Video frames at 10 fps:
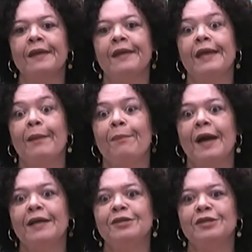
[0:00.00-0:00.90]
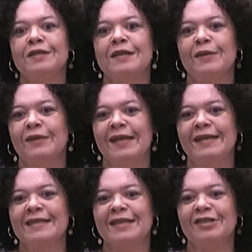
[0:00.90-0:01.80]
E a parte de
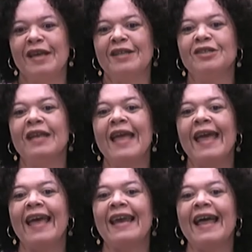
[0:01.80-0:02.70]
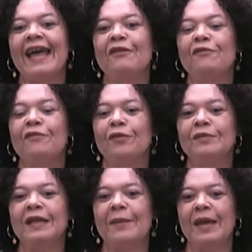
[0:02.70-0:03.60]
segurança, gente, ela é
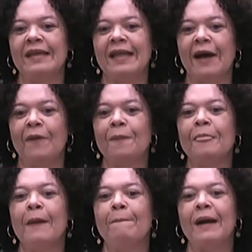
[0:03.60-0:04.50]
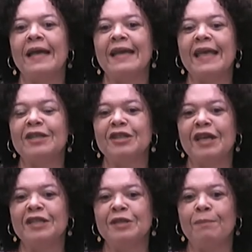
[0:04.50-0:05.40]
fundamental para que a
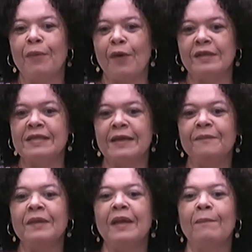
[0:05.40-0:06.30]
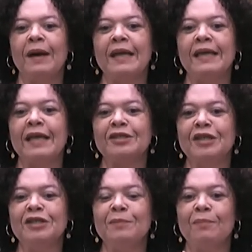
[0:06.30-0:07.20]
gente possa, para que a
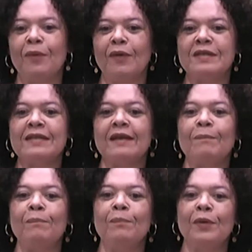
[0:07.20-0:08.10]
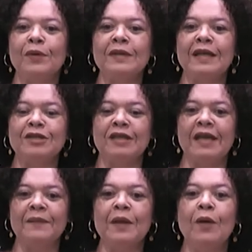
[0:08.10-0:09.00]
gente possa
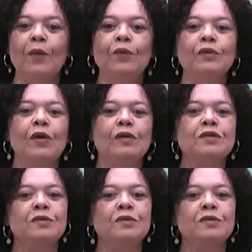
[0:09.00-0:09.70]
proteger o nosso